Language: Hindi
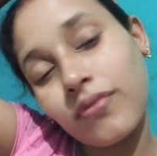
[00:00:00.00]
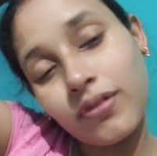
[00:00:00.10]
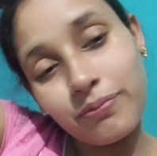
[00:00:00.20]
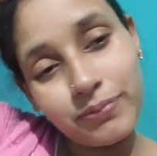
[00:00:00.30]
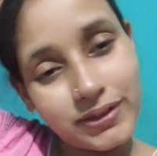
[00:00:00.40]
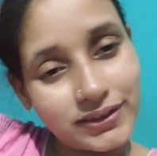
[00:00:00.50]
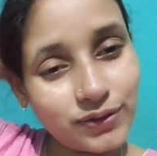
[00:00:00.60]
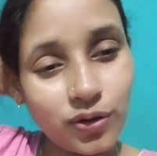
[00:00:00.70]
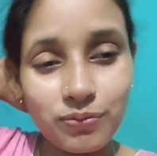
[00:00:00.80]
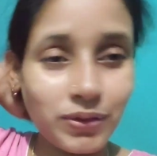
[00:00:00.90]
बस
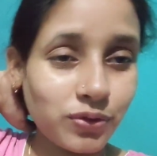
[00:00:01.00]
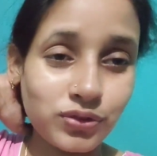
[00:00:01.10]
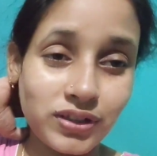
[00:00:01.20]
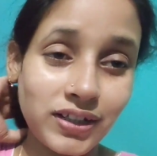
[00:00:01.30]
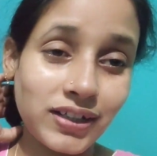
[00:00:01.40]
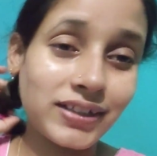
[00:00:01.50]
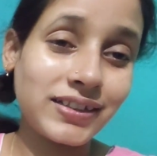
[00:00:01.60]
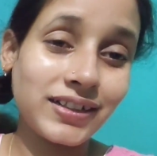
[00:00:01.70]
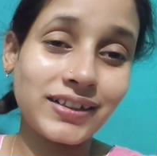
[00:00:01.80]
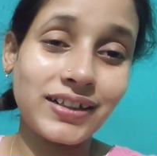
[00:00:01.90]
और मैं कुछ नहीं कह
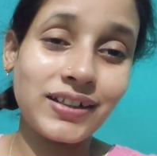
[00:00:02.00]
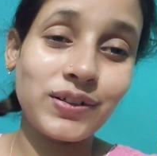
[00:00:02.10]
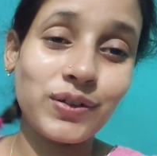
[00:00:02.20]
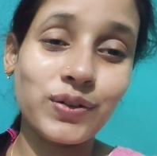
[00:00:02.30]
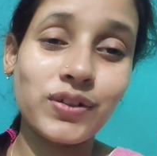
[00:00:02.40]
सकती और